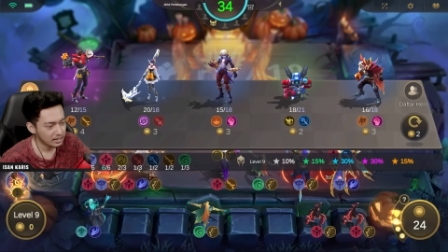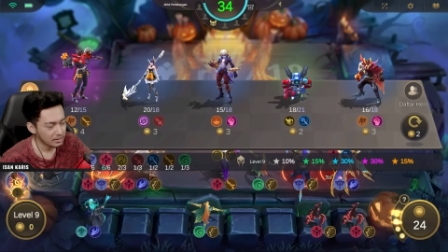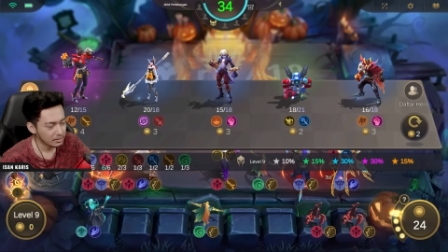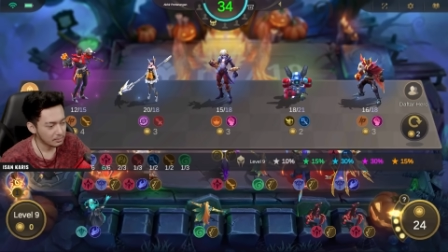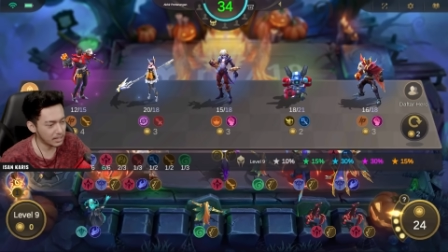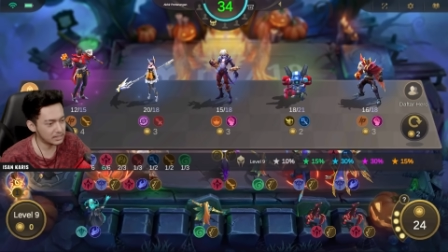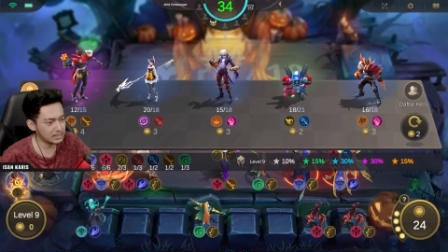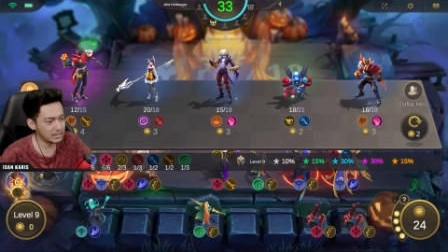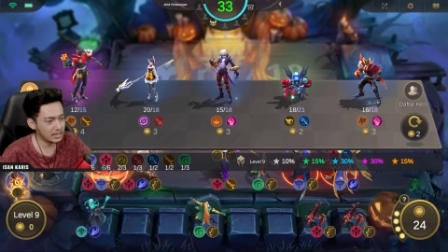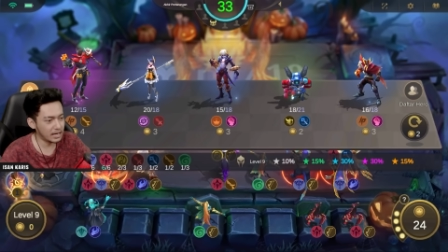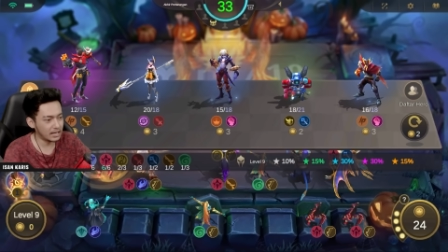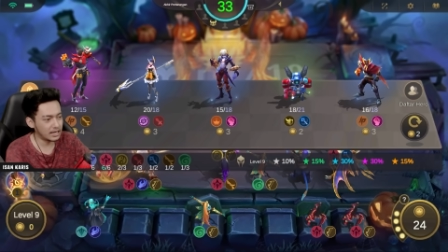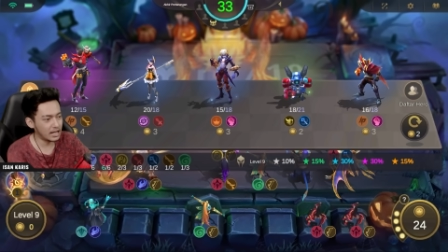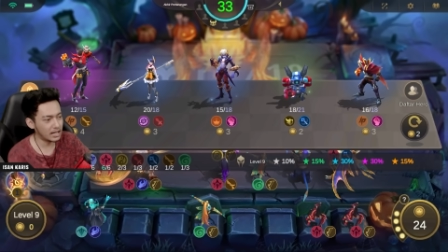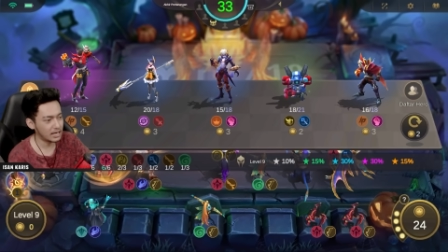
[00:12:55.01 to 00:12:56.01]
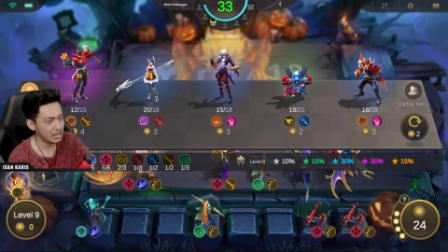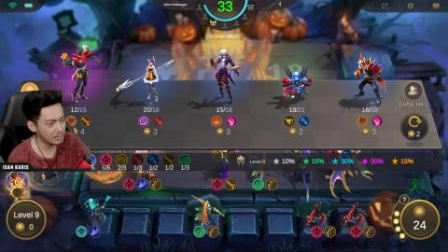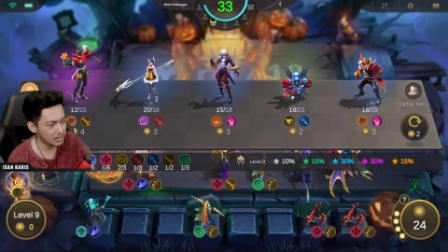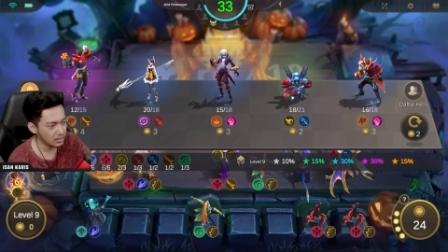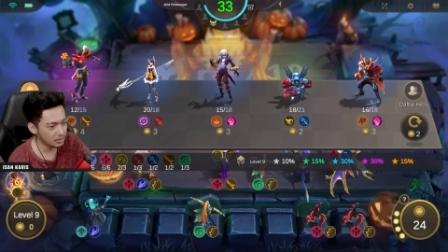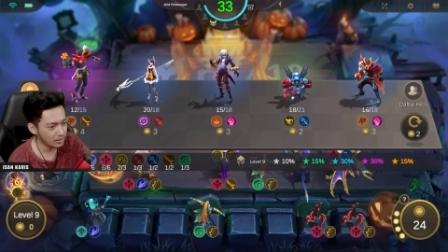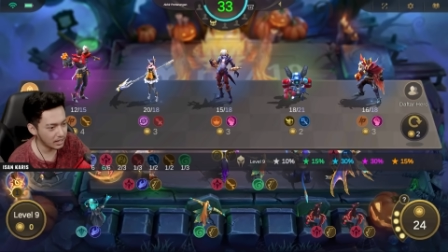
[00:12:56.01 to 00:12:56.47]
Masih gak ada
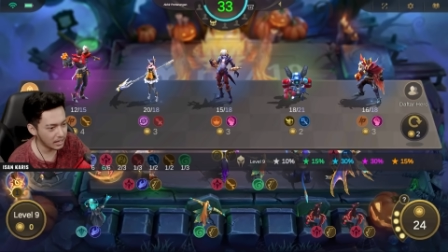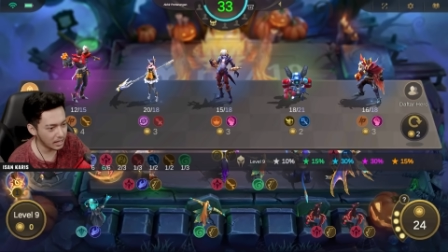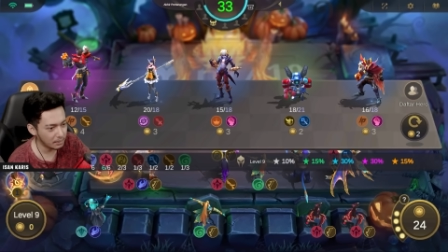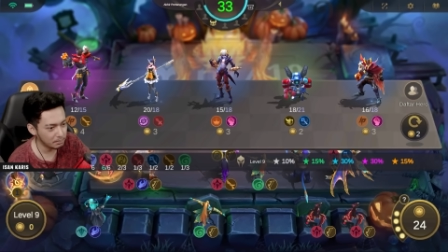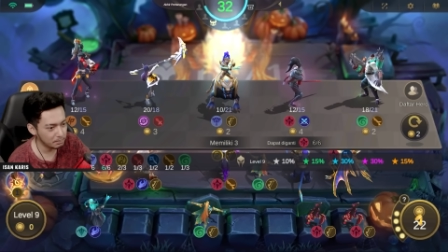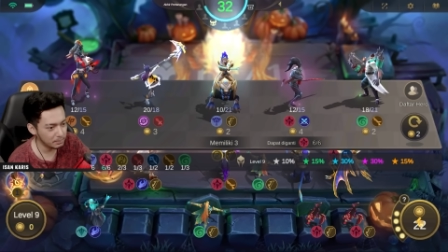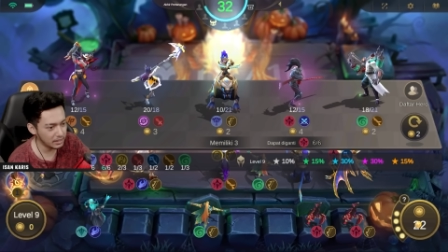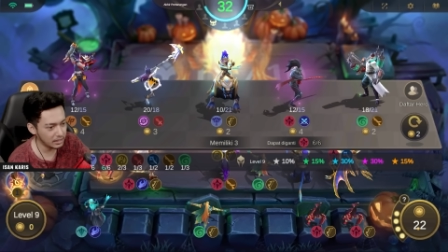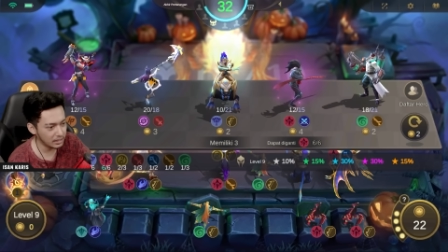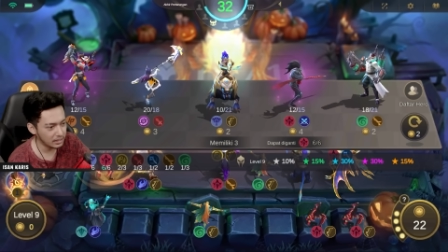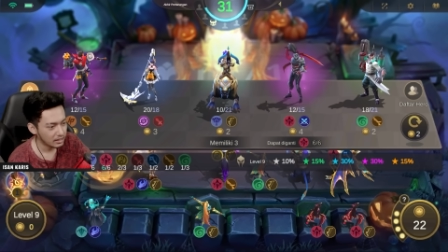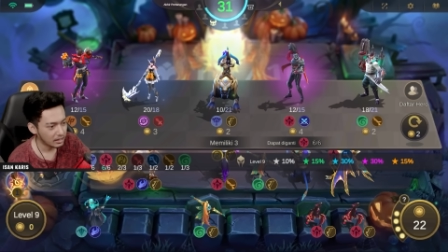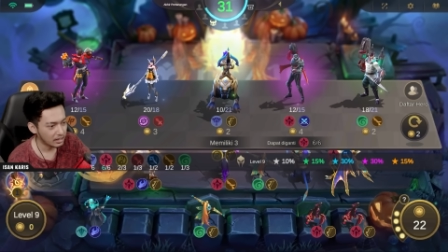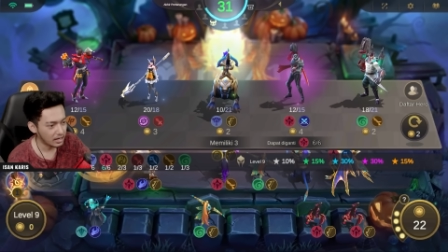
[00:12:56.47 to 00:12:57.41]
Hanabinya Yuhanabi.